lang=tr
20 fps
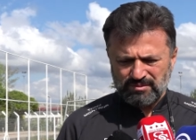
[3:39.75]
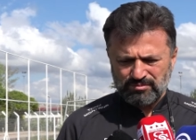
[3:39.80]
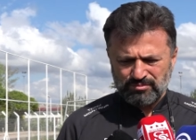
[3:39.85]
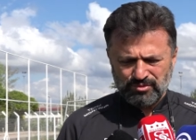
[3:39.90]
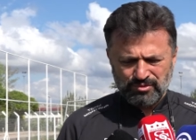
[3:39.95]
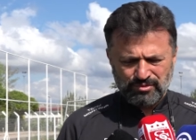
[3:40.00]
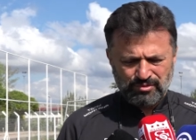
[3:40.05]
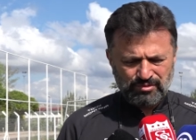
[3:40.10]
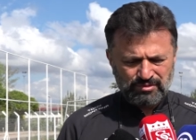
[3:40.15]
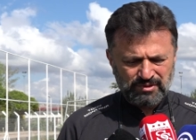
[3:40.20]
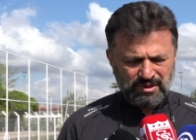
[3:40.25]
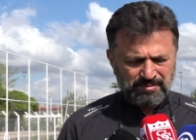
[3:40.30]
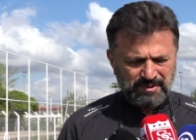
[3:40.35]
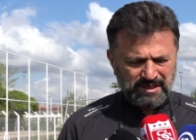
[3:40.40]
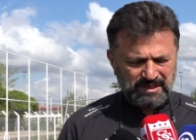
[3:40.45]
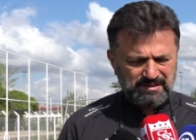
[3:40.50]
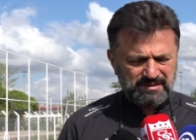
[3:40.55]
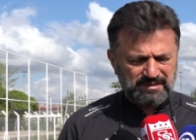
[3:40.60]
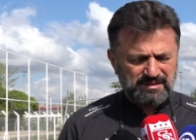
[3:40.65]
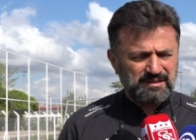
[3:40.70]
Bu
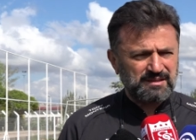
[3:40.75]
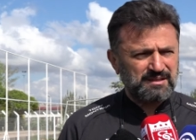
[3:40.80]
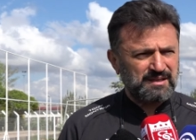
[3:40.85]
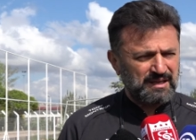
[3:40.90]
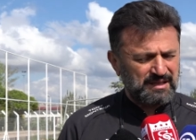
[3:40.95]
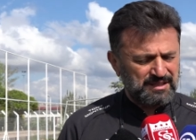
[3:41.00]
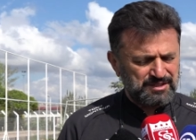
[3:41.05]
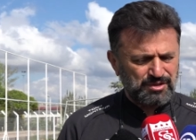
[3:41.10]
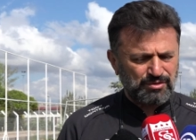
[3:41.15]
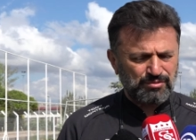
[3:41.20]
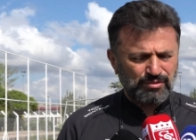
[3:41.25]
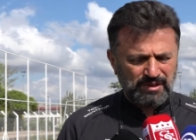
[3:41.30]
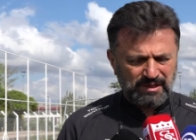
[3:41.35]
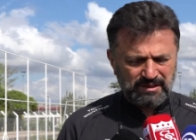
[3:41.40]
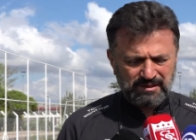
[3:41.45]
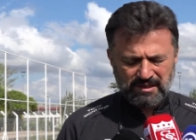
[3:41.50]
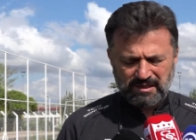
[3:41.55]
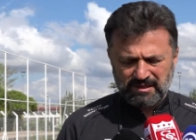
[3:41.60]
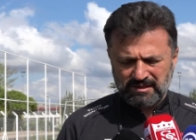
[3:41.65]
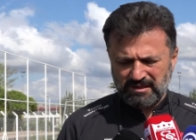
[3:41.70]
demektir ki gelecek
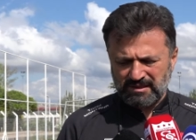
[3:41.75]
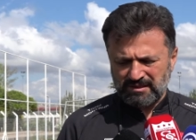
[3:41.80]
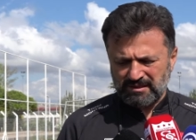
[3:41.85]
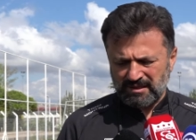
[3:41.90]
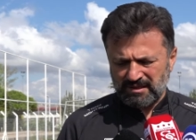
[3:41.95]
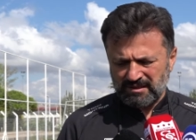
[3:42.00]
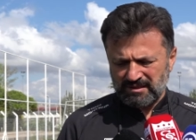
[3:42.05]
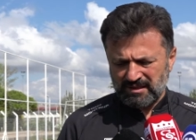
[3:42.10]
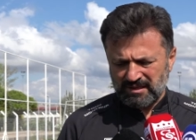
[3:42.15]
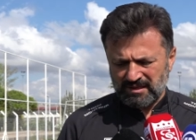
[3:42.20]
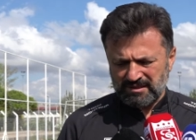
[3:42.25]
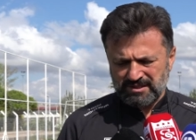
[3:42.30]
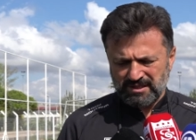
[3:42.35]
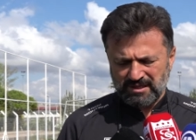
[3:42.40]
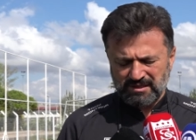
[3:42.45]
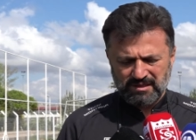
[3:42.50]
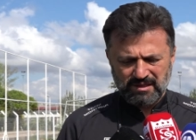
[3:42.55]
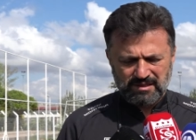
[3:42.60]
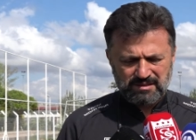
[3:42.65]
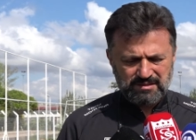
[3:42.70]
olanlardan da
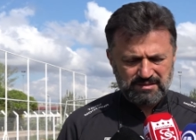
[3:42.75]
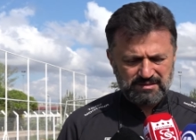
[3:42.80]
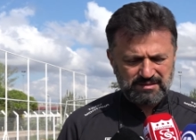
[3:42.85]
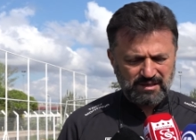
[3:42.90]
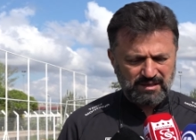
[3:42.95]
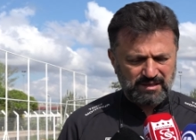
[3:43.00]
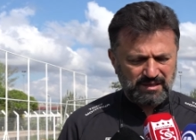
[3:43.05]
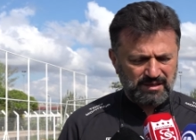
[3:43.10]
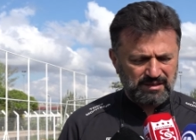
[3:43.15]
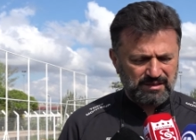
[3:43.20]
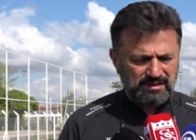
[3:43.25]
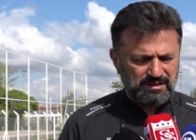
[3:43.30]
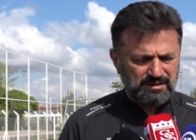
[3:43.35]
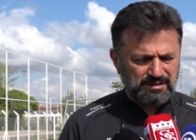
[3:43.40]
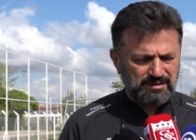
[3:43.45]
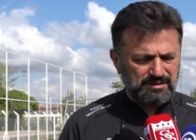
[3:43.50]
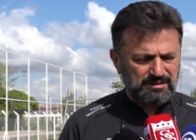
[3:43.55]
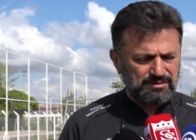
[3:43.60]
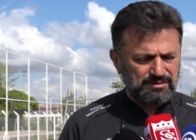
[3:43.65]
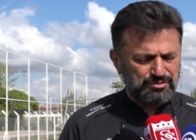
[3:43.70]
aşağıdan Sakarya,
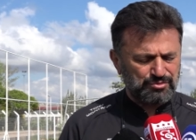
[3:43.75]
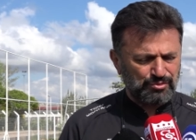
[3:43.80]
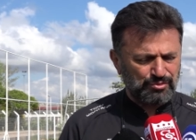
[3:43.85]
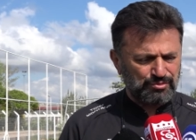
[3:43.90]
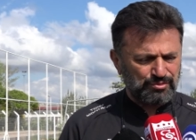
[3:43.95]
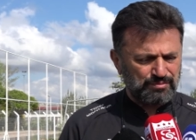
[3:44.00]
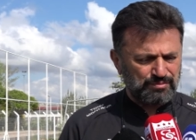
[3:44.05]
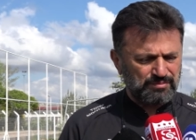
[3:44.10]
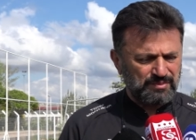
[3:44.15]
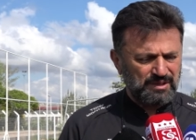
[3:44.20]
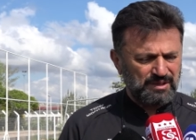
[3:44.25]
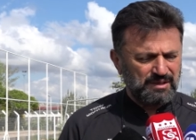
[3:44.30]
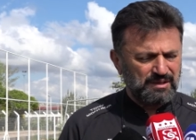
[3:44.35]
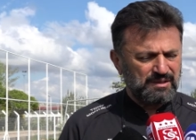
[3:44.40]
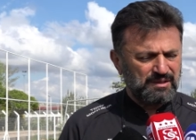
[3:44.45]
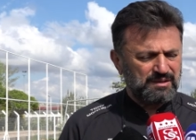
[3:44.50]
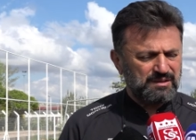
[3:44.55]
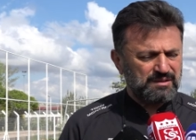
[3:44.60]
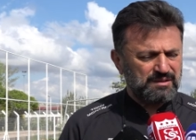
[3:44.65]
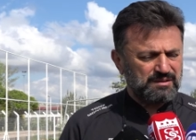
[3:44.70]
Çorum,
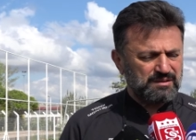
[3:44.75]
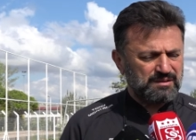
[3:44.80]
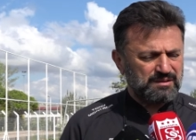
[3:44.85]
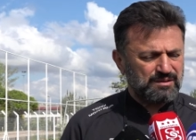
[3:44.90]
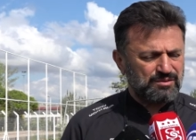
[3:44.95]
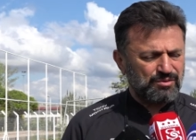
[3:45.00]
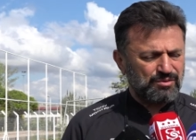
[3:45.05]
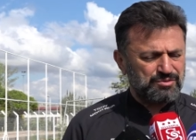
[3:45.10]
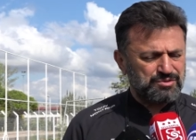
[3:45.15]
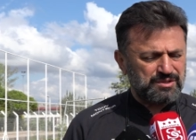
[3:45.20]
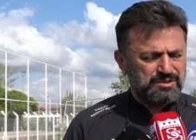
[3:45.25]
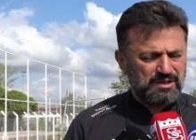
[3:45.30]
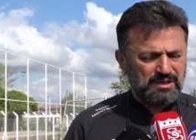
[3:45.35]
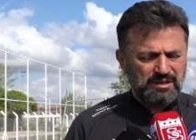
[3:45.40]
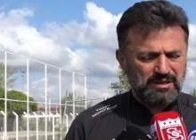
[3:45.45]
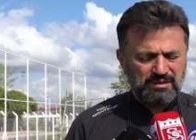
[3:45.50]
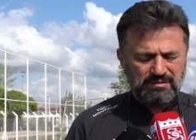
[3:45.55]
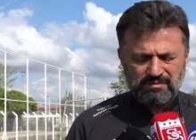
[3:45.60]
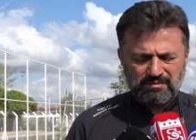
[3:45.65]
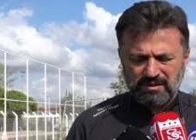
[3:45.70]
e,
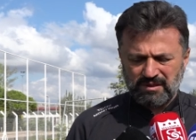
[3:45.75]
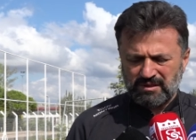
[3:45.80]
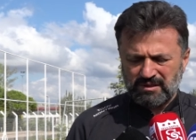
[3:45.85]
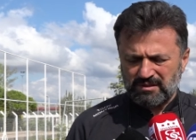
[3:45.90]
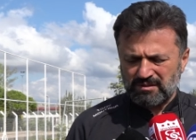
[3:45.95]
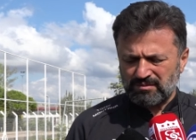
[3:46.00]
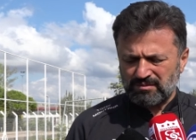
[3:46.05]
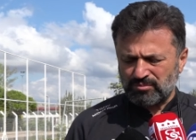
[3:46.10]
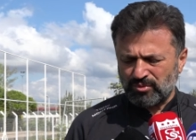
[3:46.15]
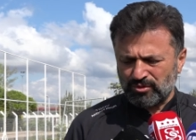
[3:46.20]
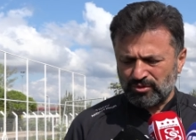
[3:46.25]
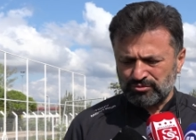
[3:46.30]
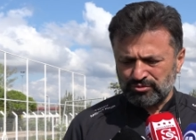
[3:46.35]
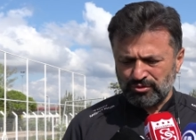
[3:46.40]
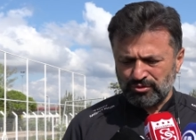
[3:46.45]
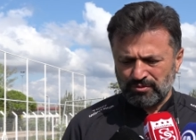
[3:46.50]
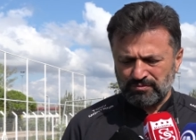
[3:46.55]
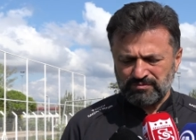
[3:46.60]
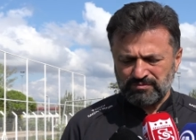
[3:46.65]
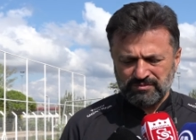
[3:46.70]
Kocaeli ve
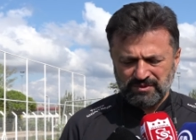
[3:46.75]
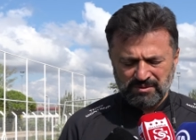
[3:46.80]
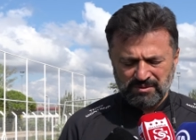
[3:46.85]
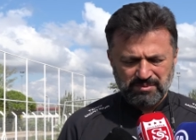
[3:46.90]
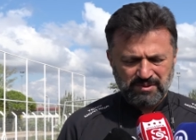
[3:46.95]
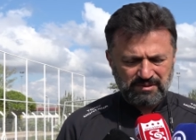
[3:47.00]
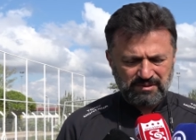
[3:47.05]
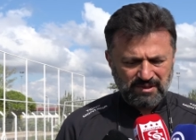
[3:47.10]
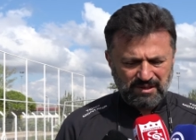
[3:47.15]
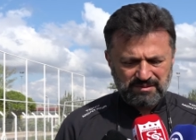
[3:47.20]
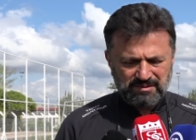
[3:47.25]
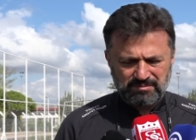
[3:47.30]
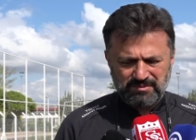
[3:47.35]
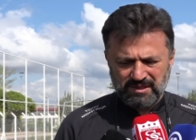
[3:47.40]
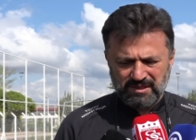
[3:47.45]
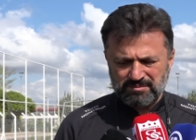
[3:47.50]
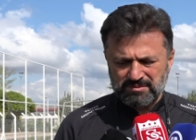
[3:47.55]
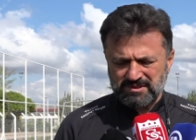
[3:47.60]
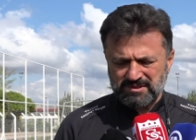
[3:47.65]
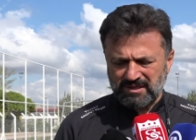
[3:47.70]
Bodrum gibi
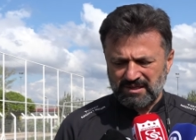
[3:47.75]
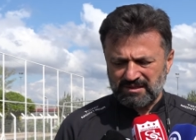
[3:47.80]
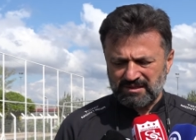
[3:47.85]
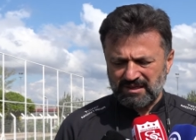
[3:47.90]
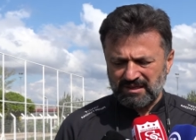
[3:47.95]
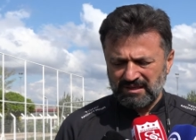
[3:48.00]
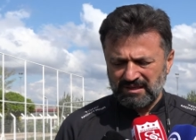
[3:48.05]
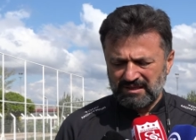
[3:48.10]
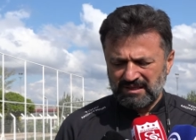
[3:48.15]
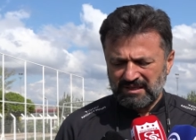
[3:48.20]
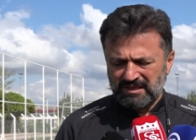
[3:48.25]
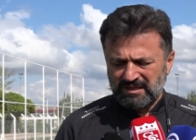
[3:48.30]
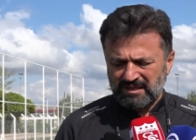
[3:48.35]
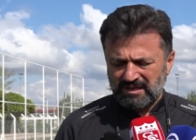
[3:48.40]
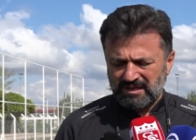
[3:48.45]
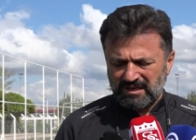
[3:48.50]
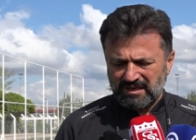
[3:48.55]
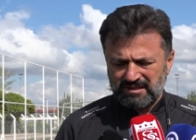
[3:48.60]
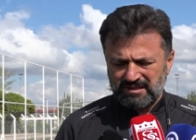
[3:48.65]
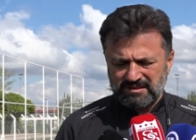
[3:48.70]
takımlarımızdan da
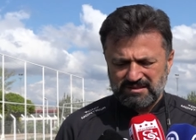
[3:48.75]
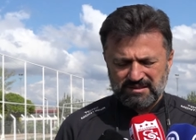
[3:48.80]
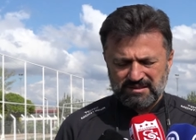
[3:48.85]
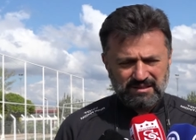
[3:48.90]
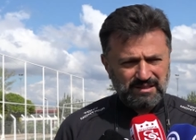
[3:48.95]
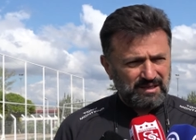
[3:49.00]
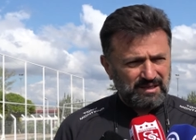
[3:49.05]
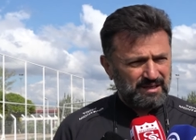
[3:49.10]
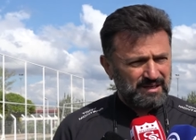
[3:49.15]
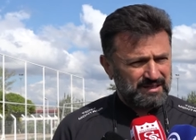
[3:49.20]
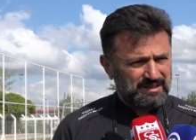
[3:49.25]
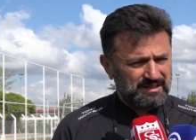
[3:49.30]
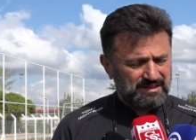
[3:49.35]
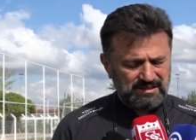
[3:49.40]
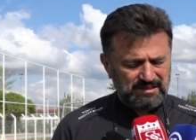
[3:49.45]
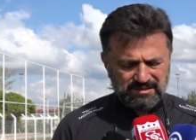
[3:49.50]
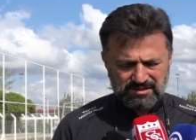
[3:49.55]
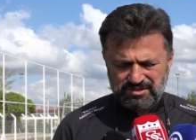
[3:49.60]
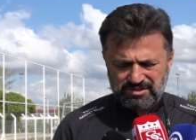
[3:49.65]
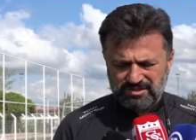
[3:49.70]
halisiyle hak
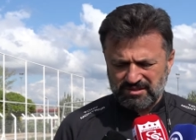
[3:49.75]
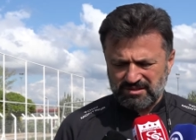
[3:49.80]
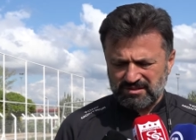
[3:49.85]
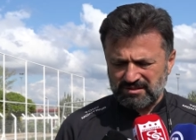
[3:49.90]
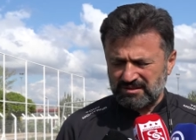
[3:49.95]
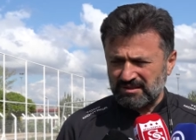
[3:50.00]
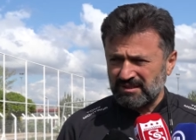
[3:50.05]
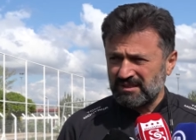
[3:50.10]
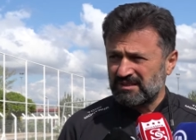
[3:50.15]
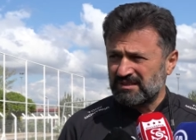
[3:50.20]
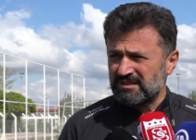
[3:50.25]
edenin çıktığı